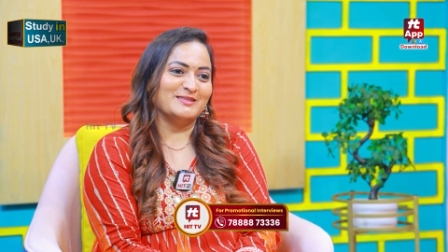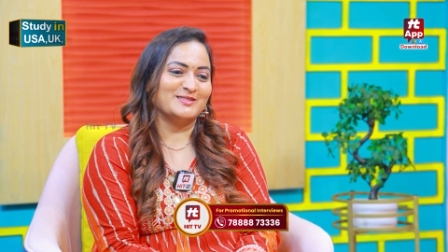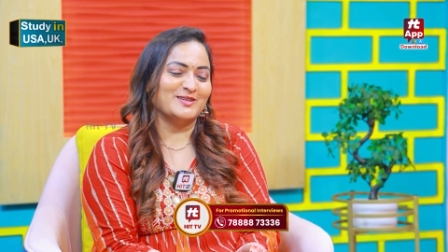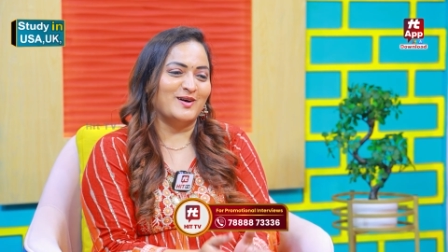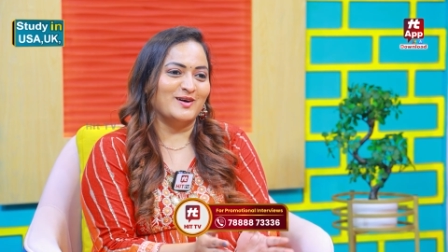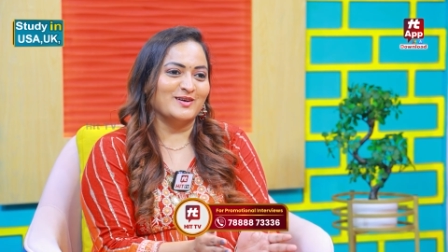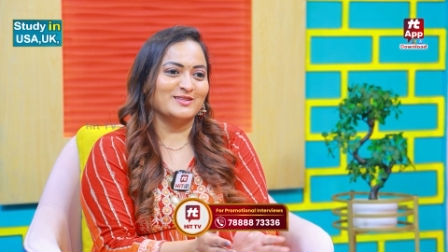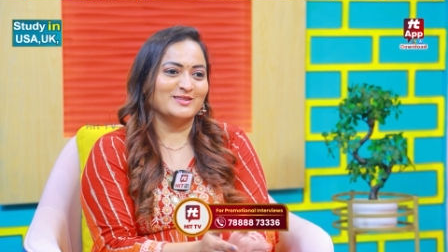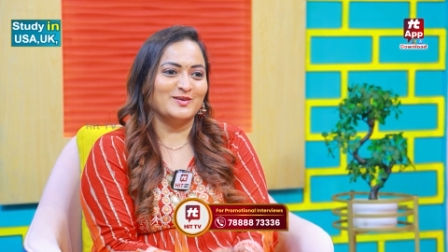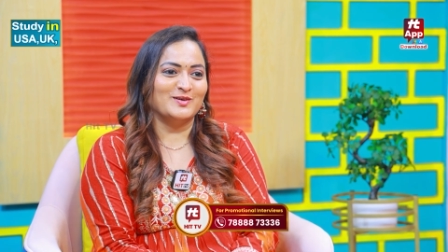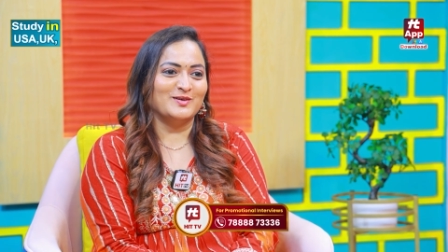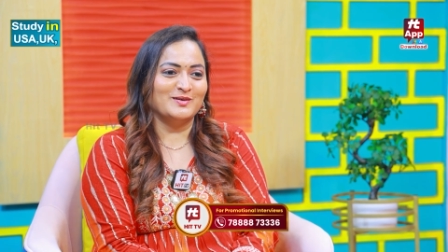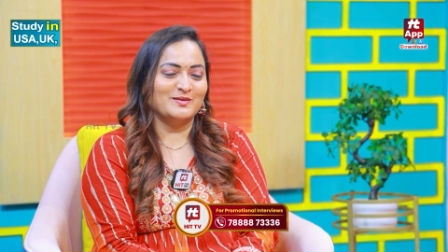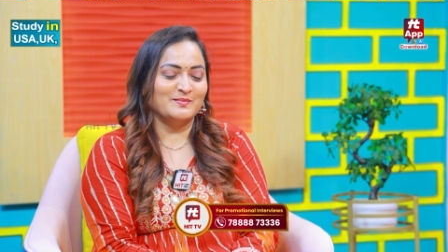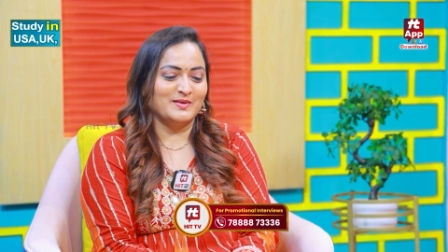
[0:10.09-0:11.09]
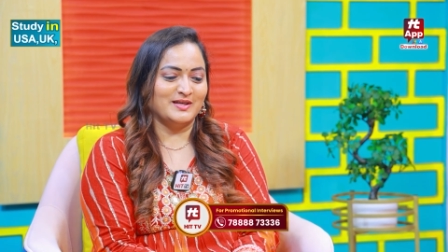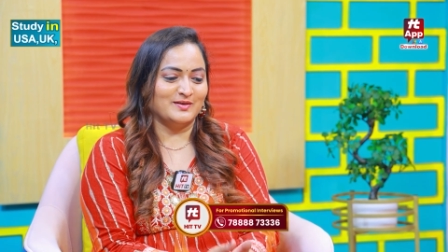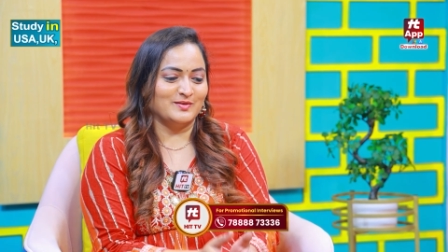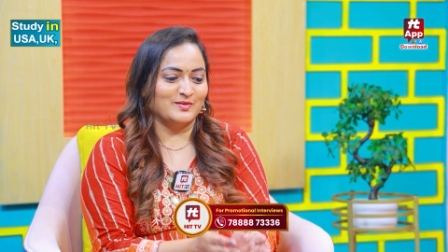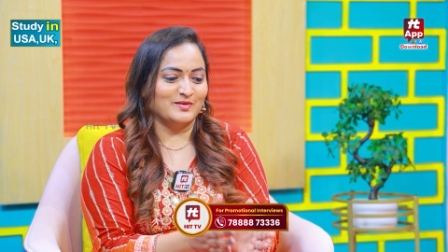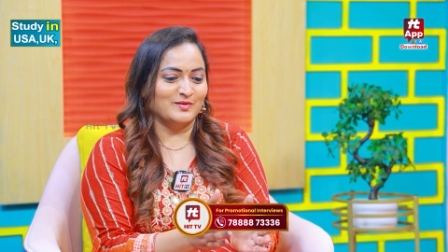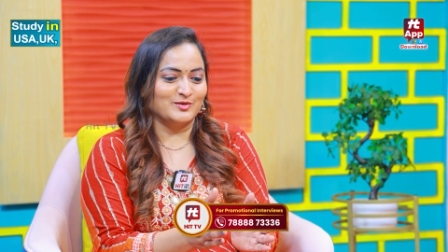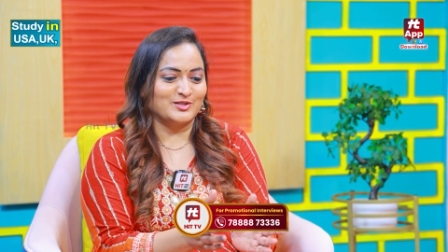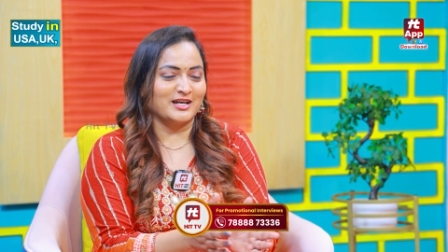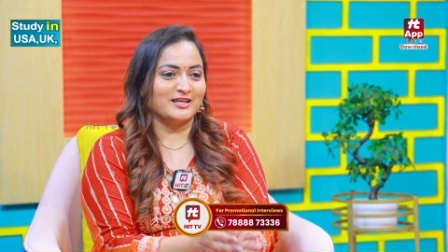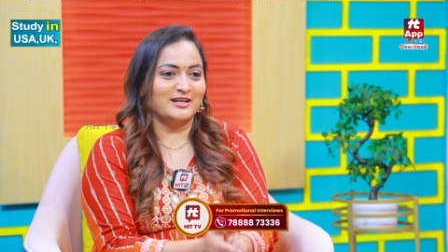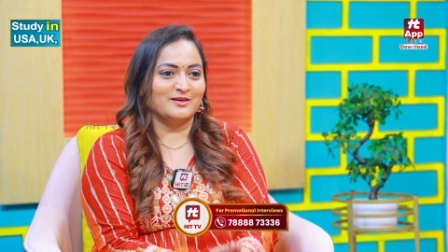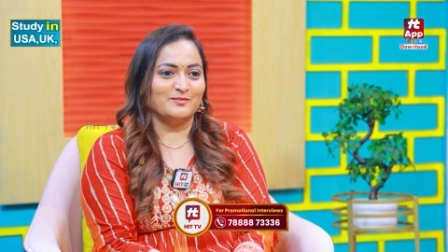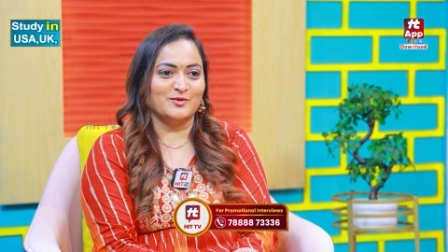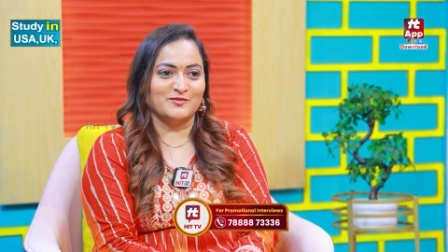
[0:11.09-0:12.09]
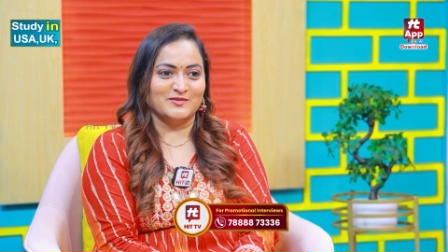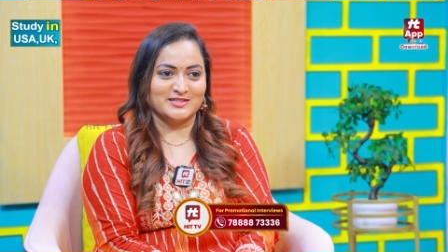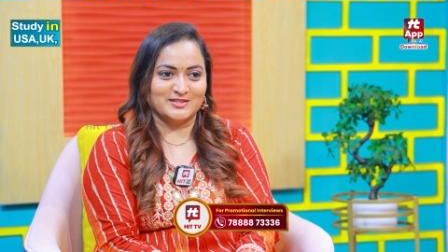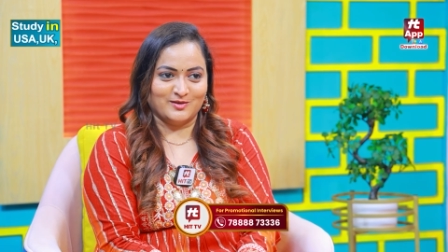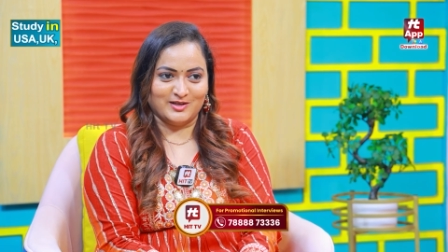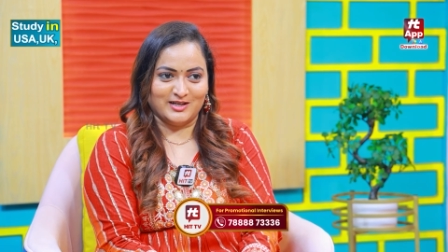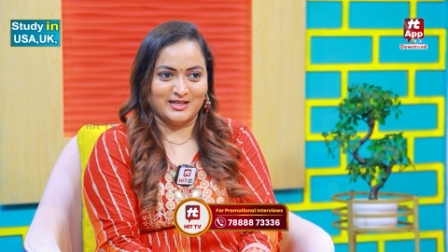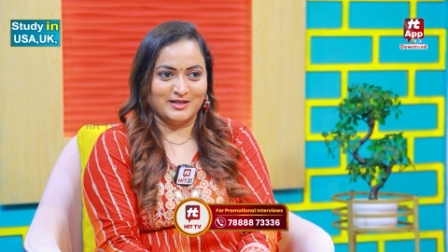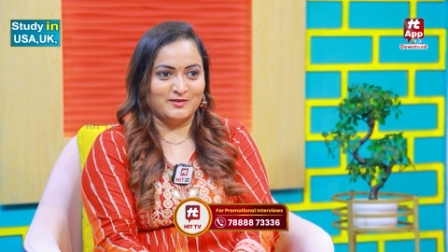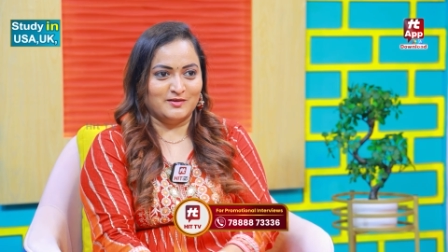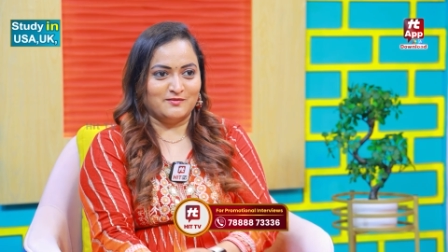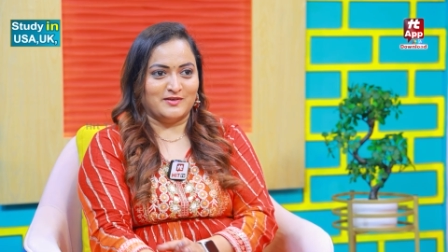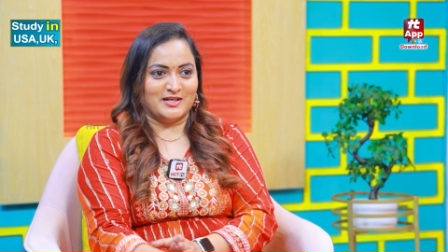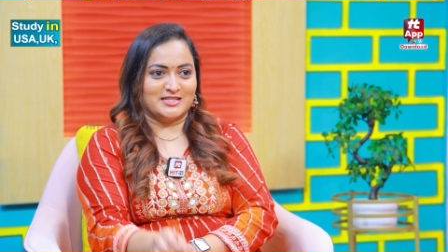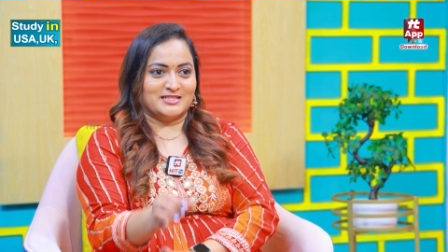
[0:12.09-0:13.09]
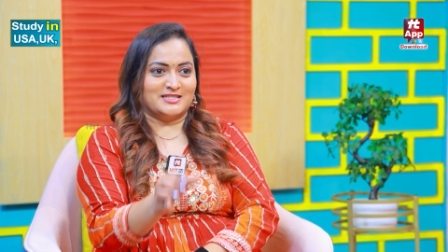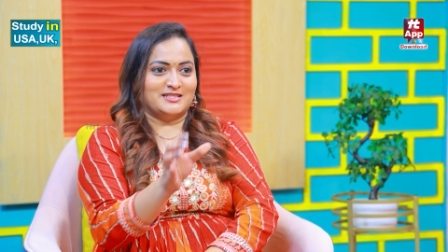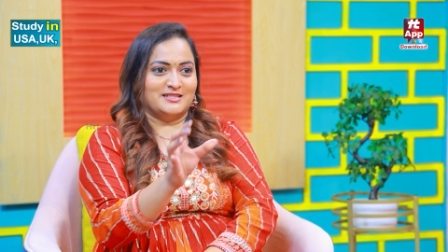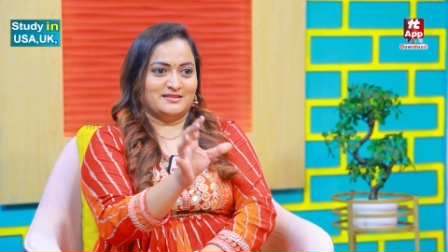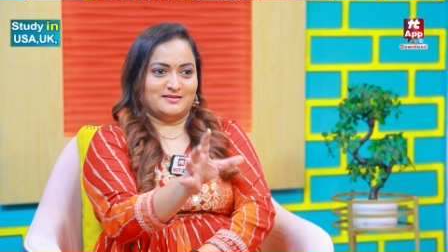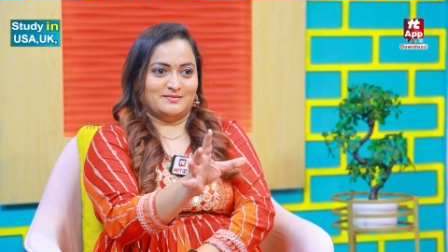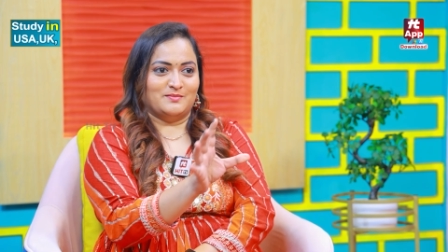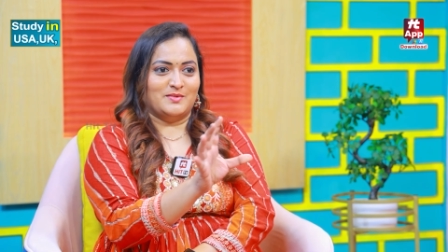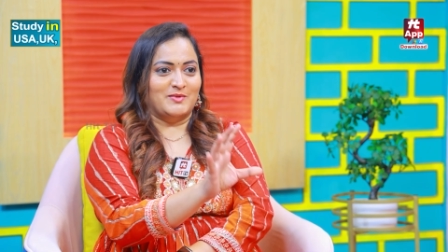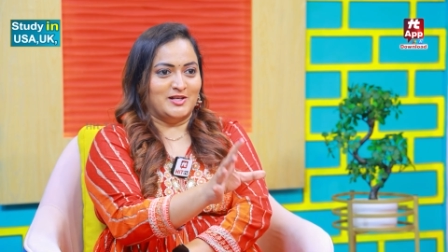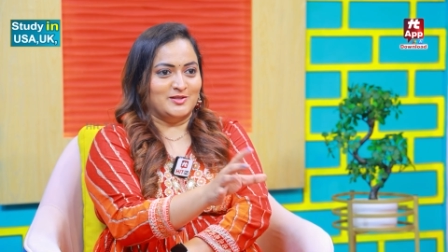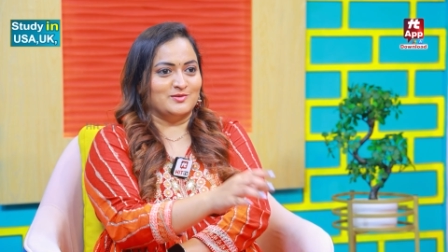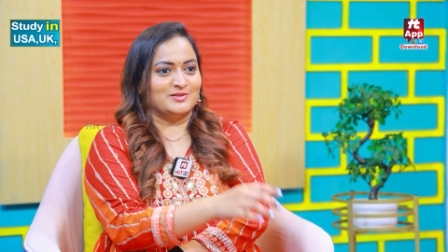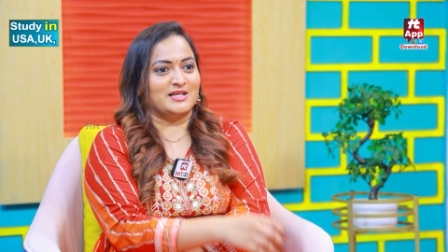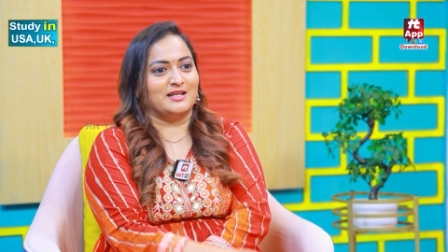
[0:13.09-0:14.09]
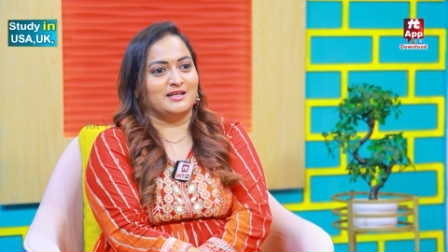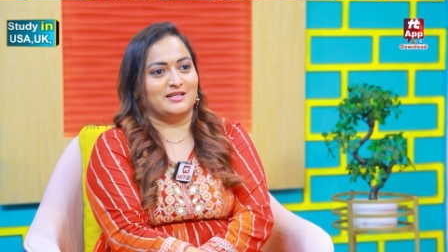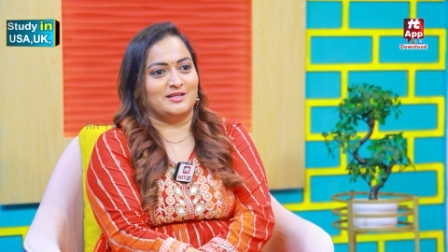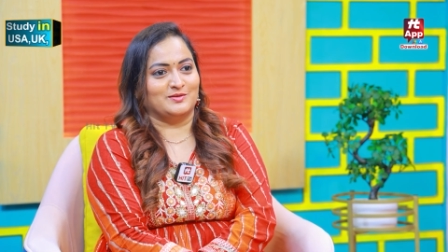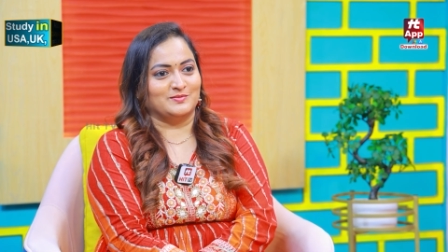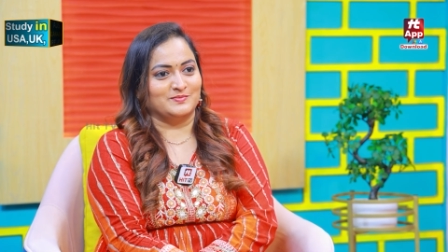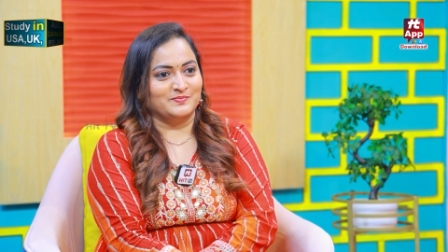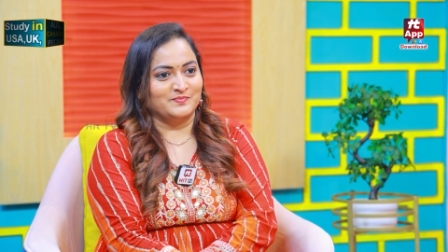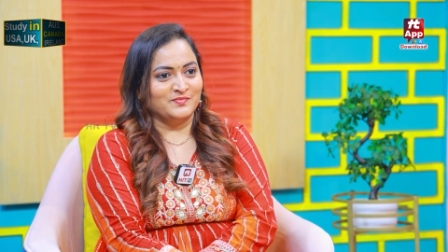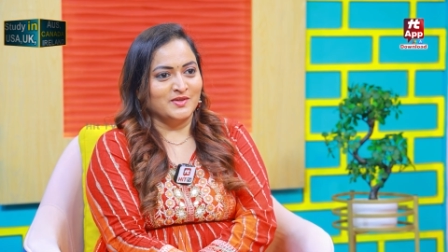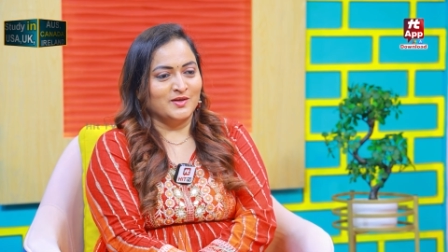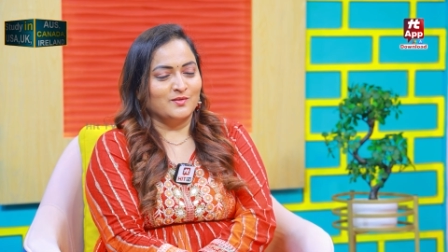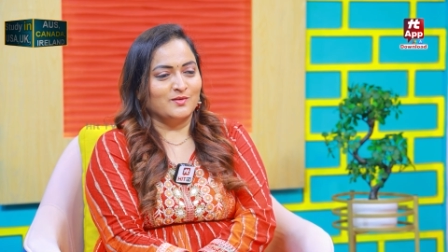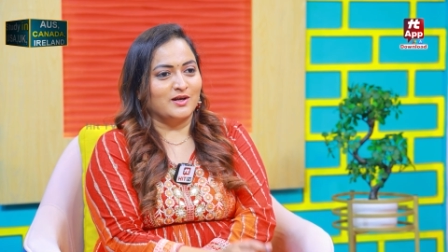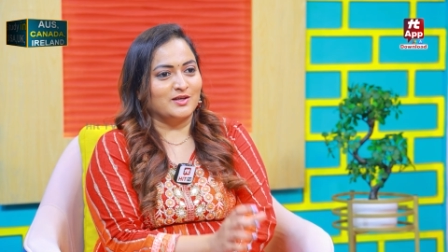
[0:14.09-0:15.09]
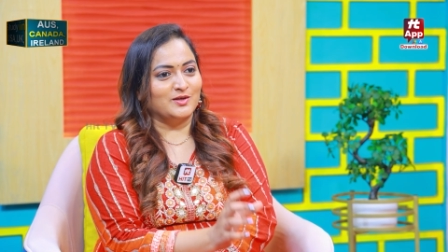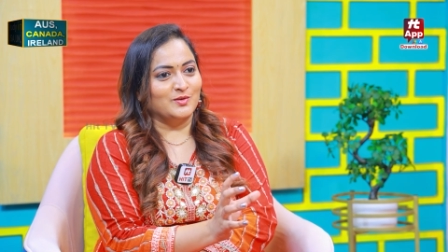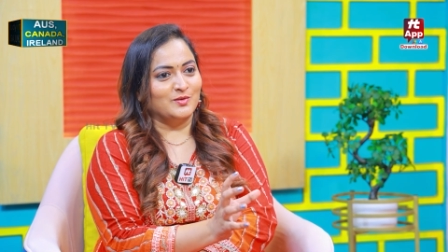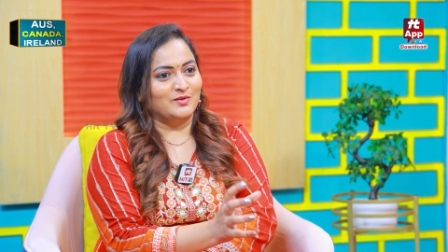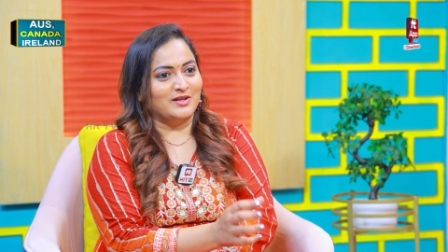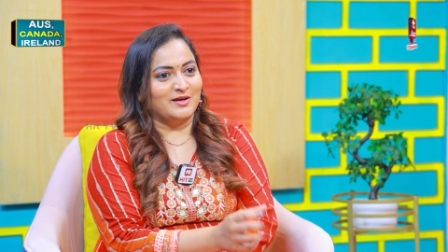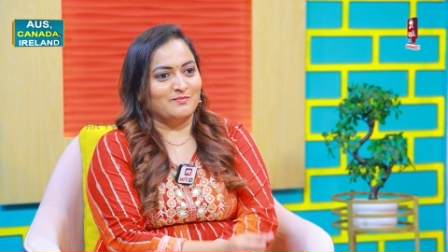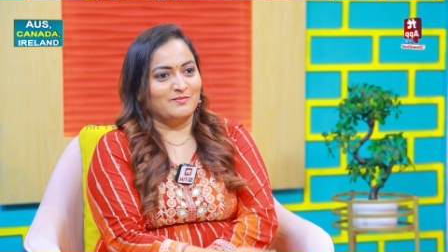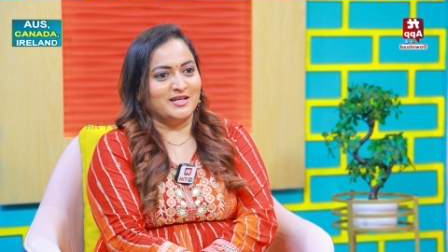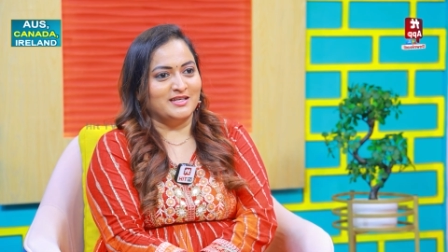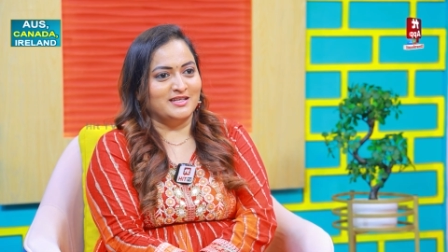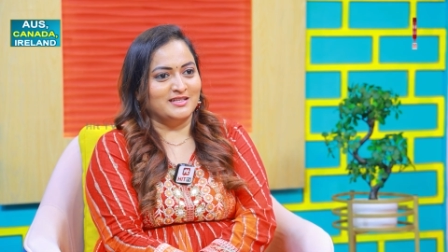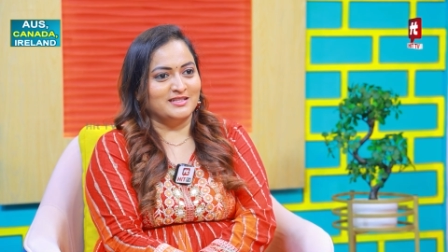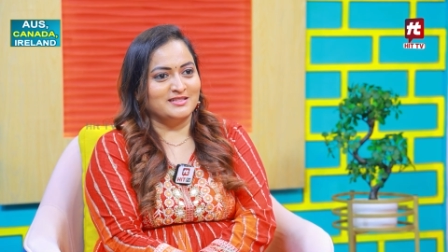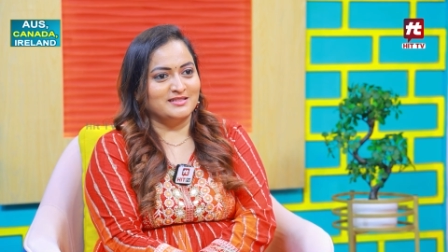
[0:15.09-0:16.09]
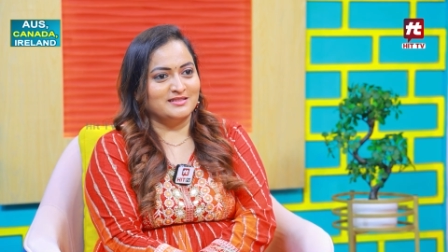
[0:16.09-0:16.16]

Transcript: సాంగ్తో మీరు ఉషా కిరణ్ మూవీస్లో ఈటీవీలో ఫస్ట్ మిమ్మల్ని చూశాను నేను ఒక క్యూట్ అమ్మాయి